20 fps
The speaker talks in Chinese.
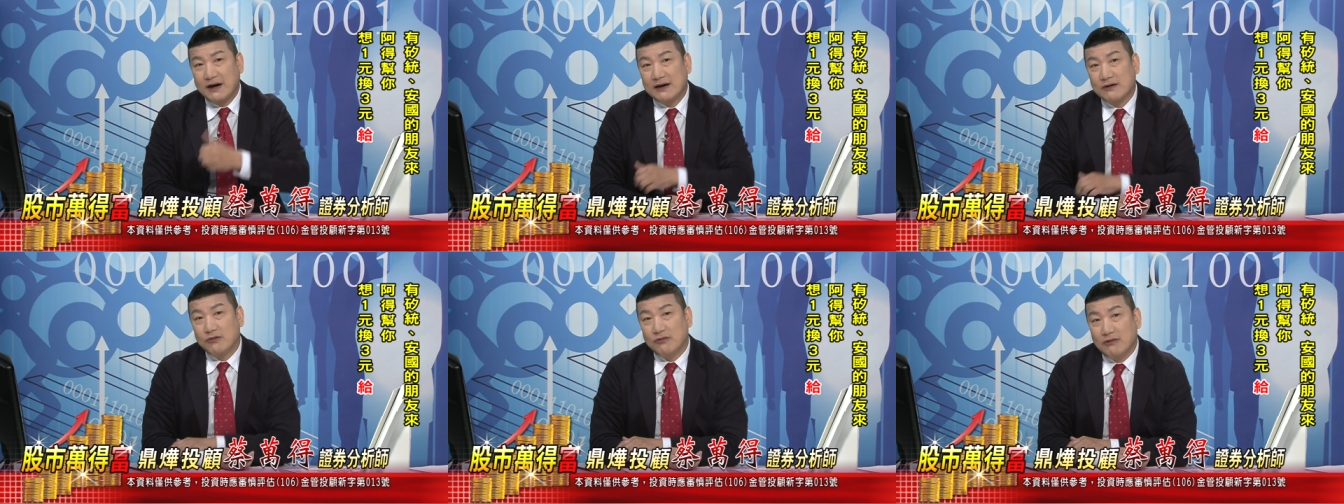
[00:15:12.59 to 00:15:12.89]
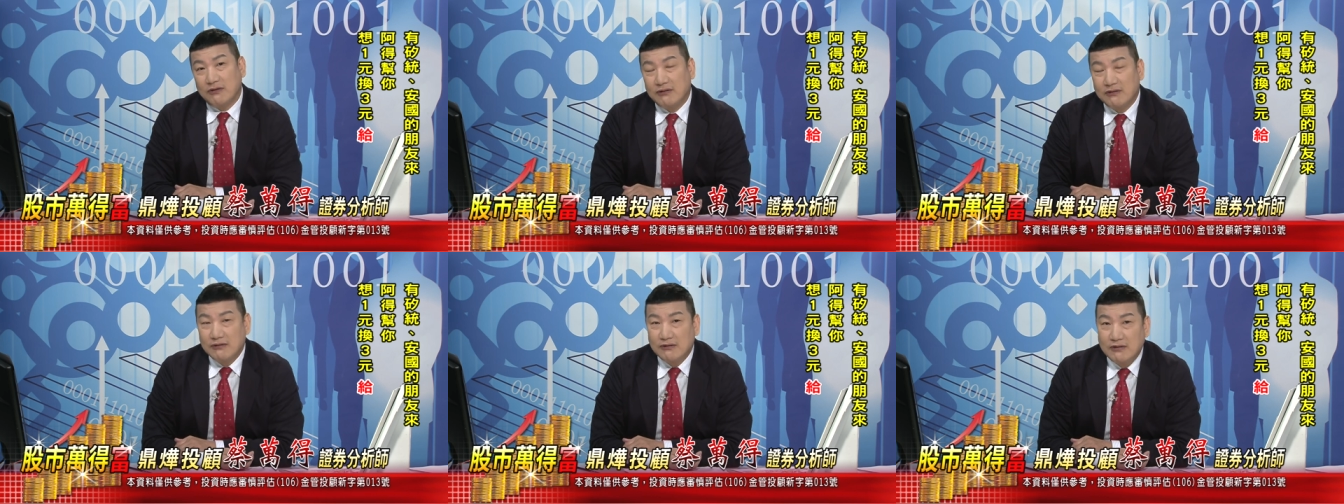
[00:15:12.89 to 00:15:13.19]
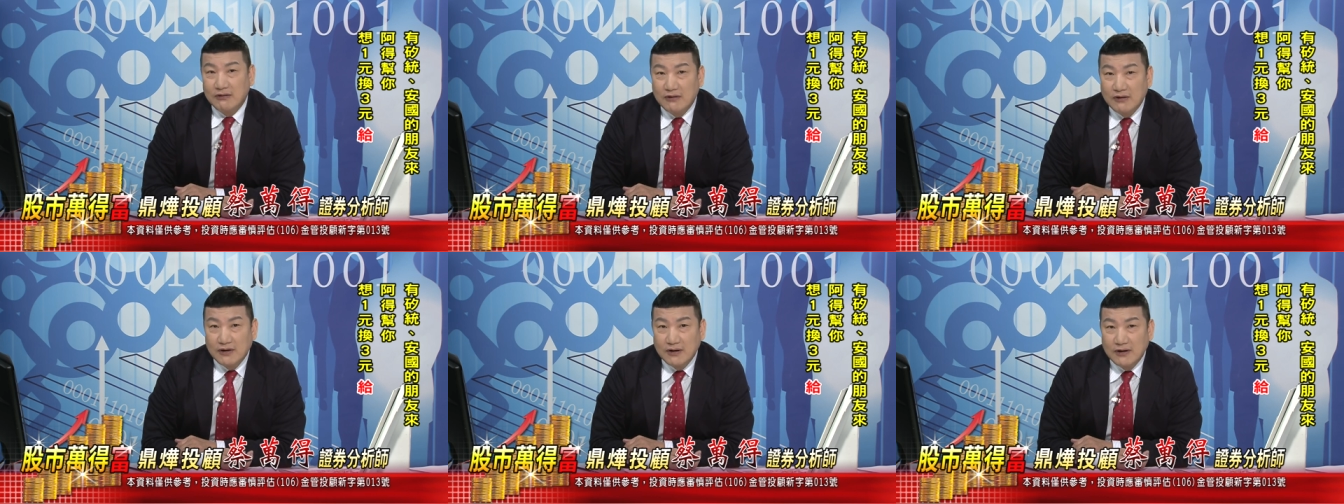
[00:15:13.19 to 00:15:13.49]
安果？
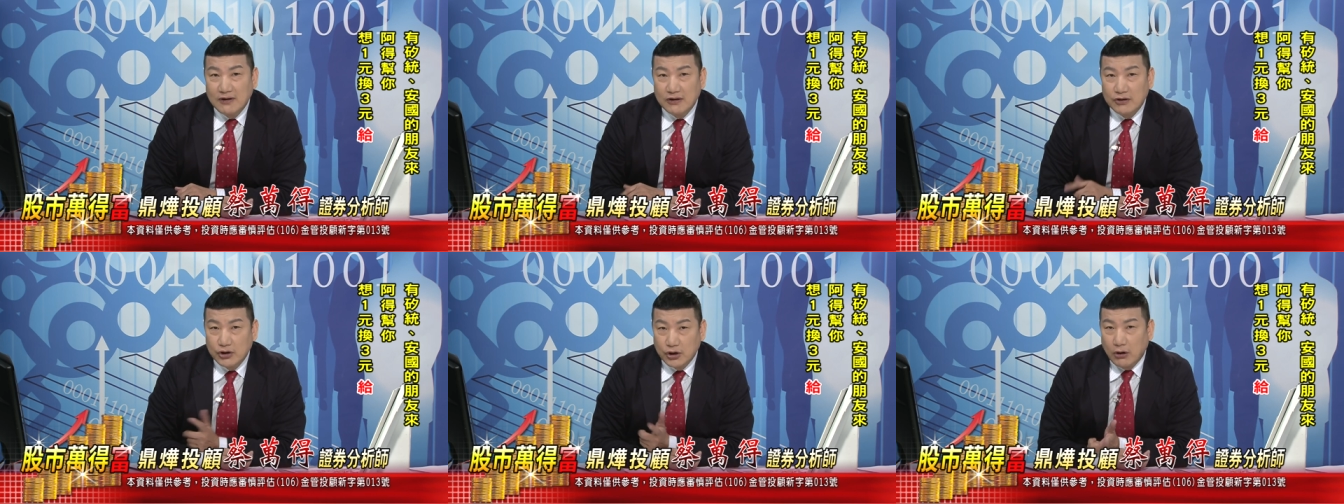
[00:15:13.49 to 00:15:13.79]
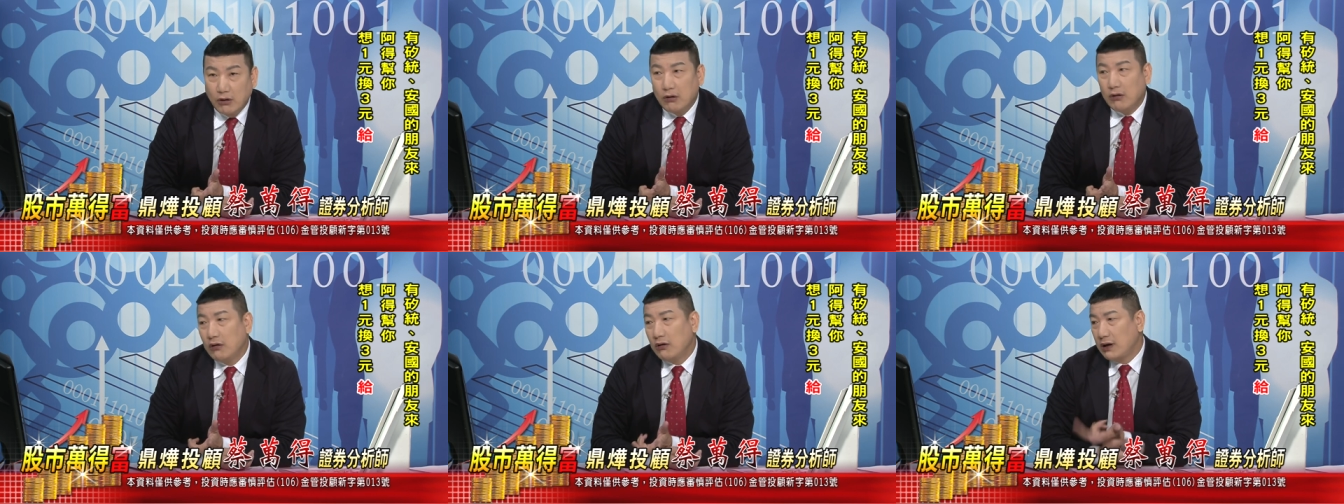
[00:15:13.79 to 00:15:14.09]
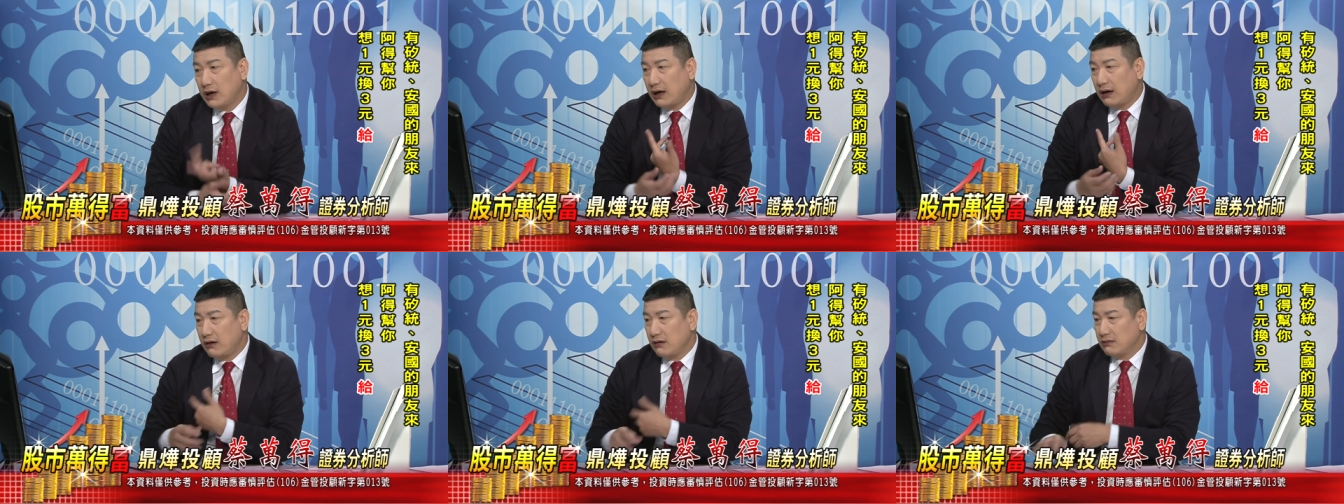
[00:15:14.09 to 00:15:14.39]
有
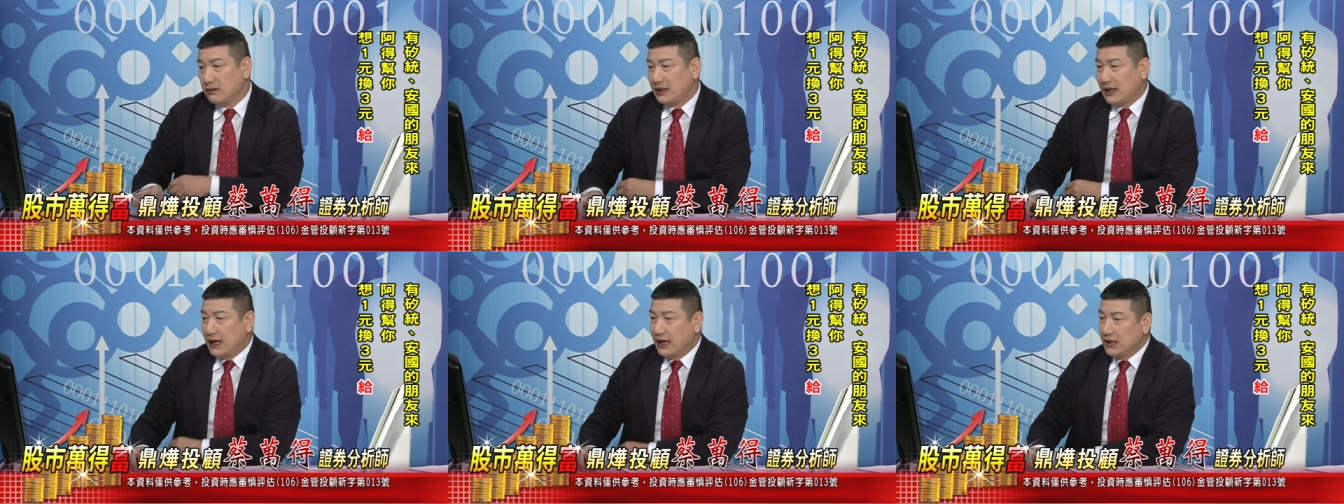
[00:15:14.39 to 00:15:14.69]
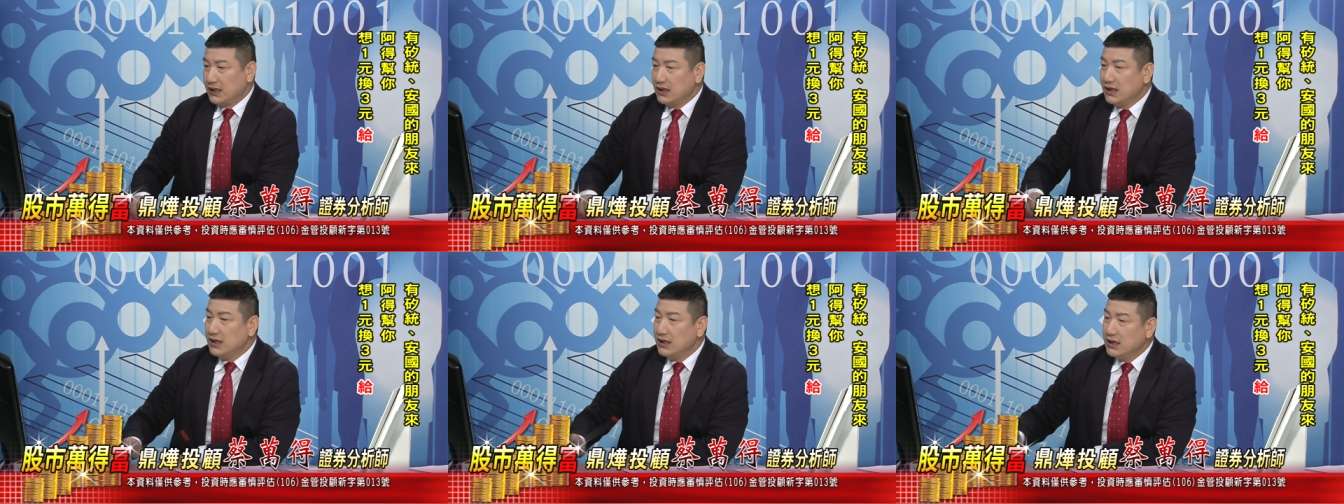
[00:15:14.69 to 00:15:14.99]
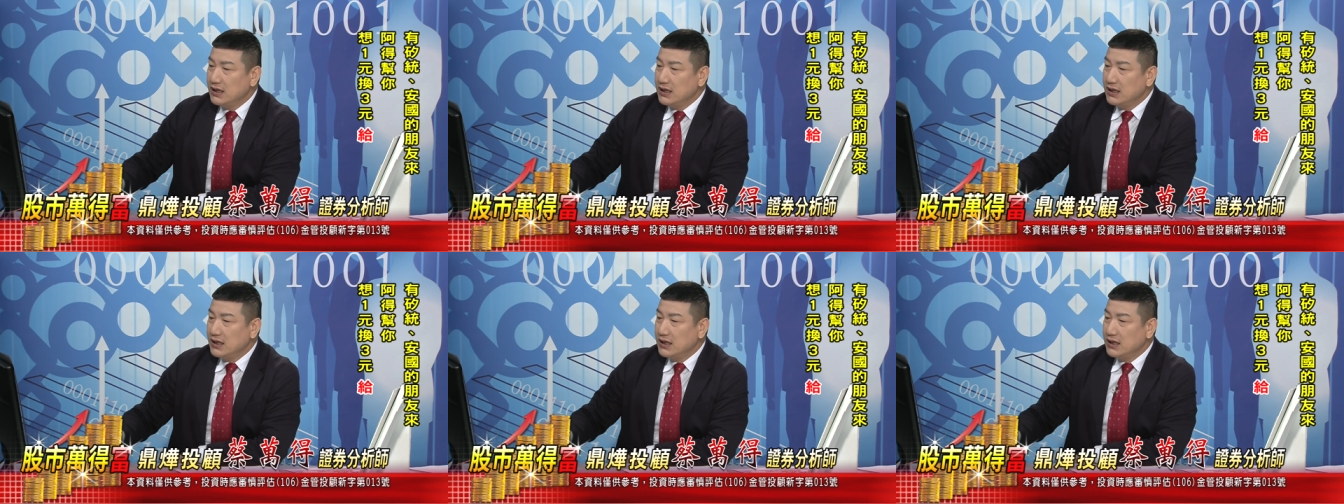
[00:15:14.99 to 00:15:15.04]
好来，